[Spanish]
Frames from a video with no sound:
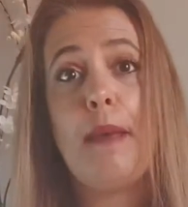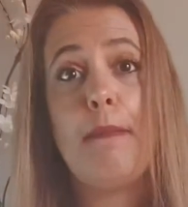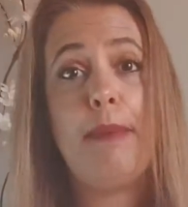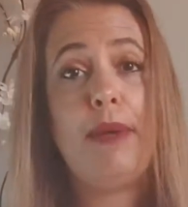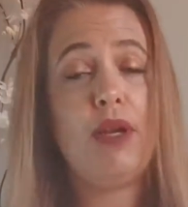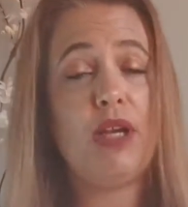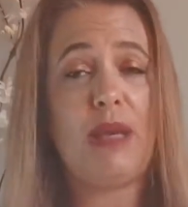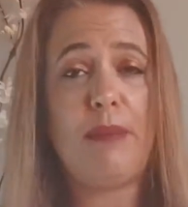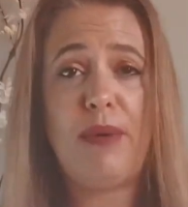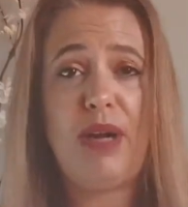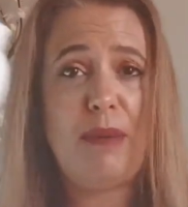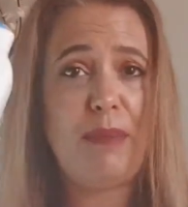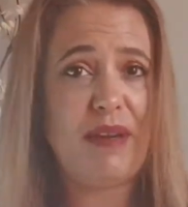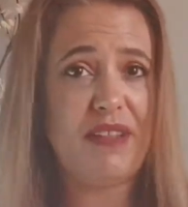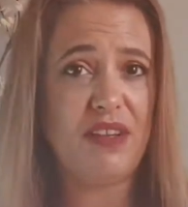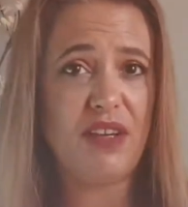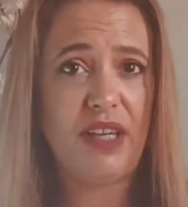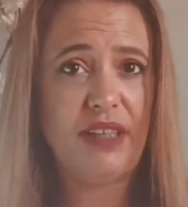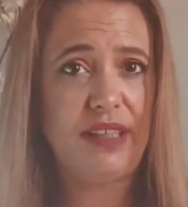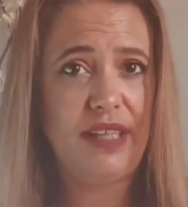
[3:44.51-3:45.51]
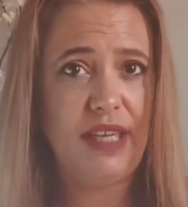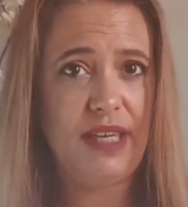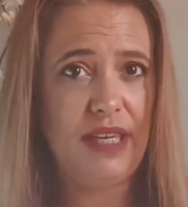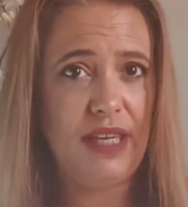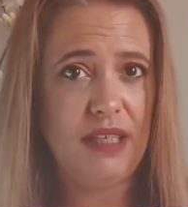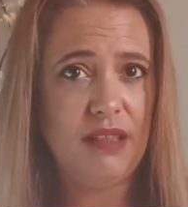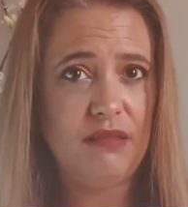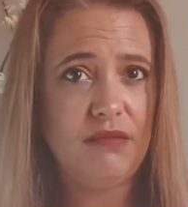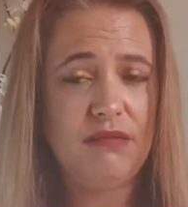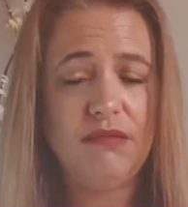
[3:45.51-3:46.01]
Pero que por el precio que
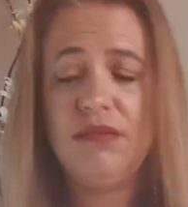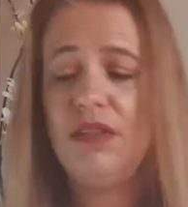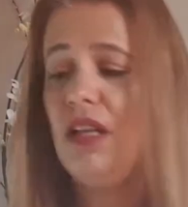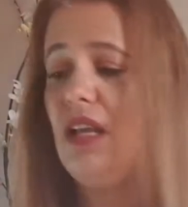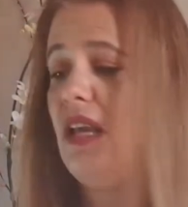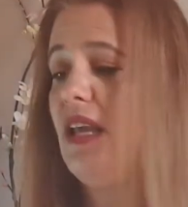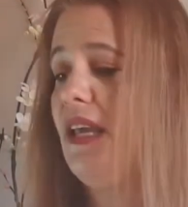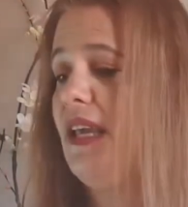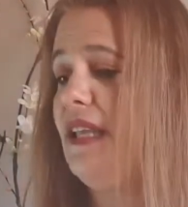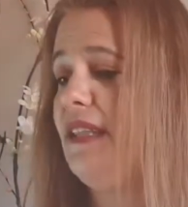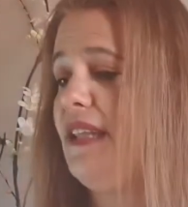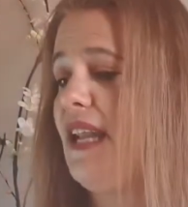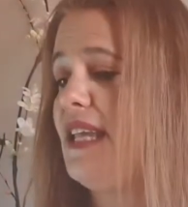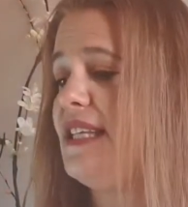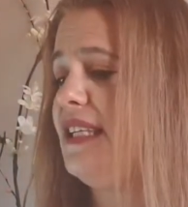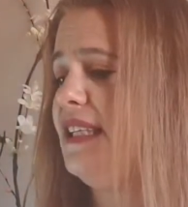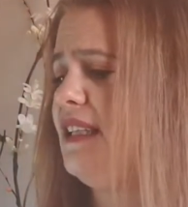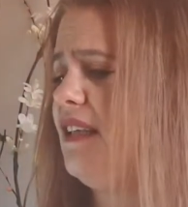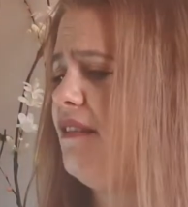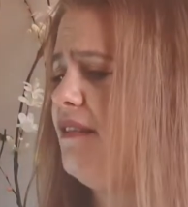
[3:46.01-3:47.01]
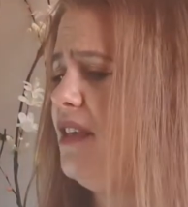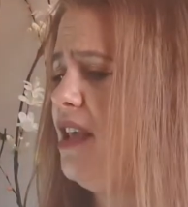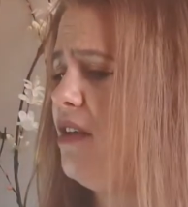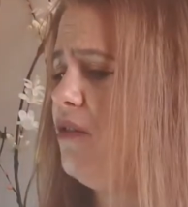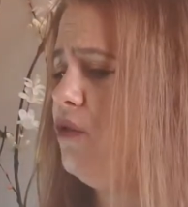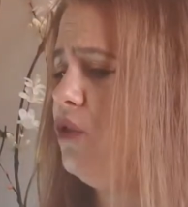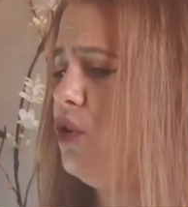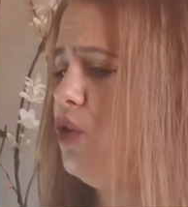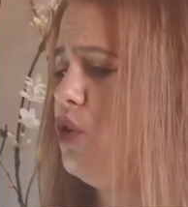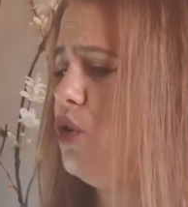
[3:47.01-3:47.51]
tienen, que trae
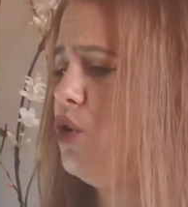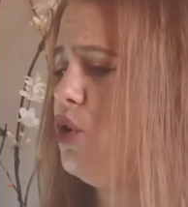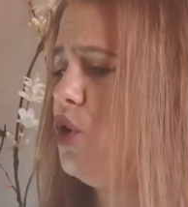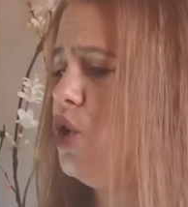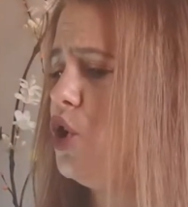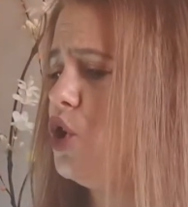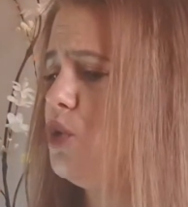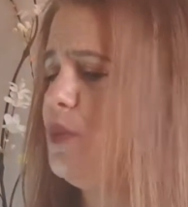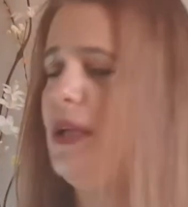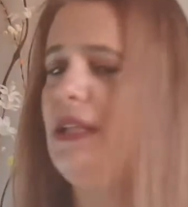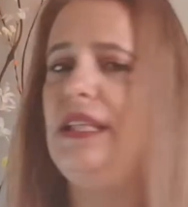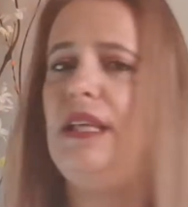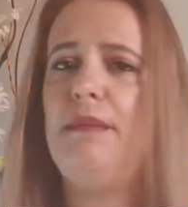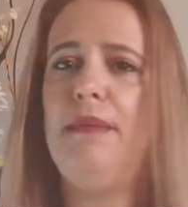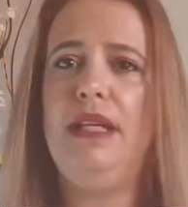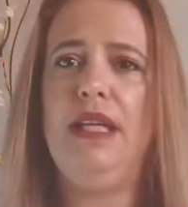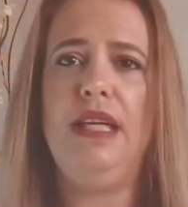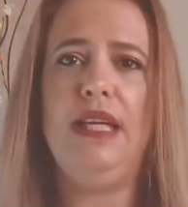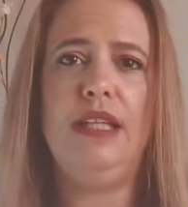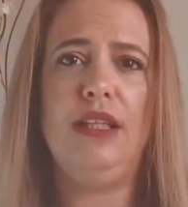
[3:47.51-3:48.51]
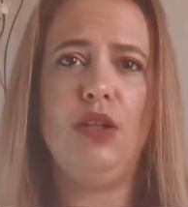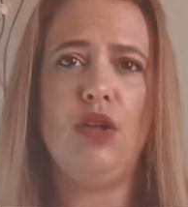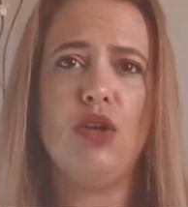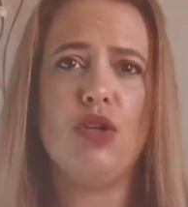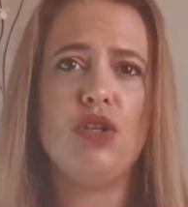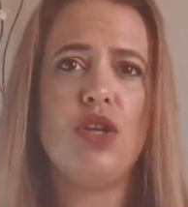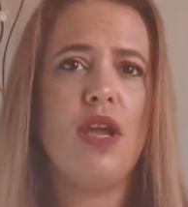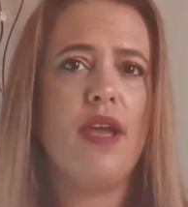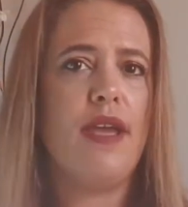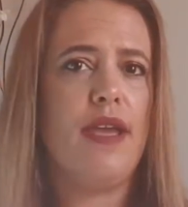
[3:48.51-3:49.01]
720
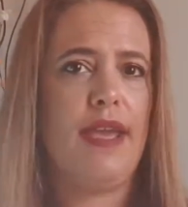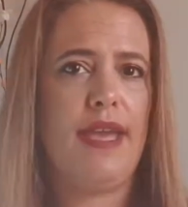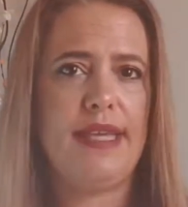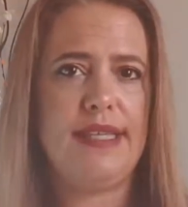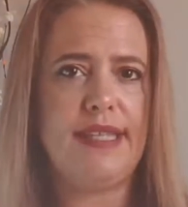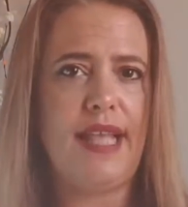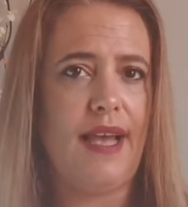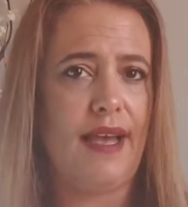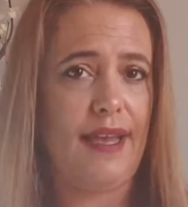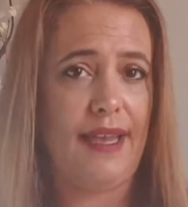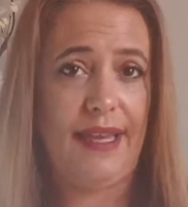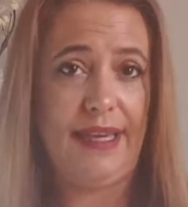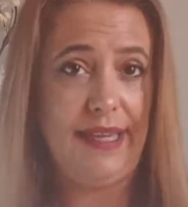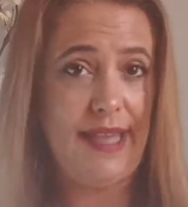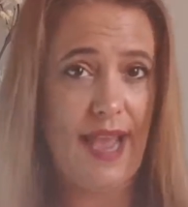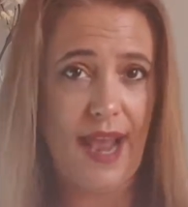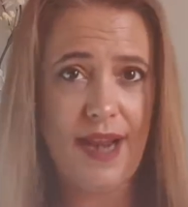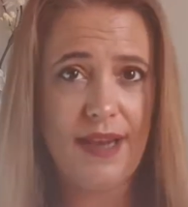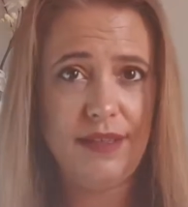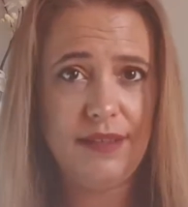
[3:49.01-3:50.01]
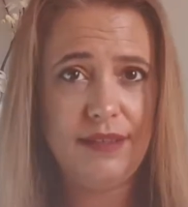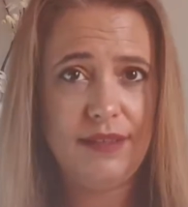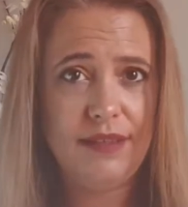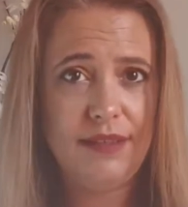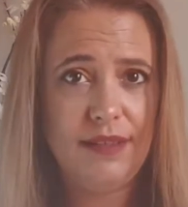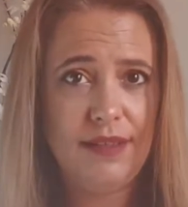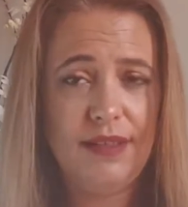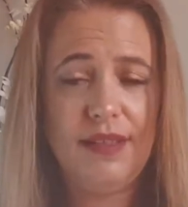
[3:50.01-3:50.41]
mililitros, está genial,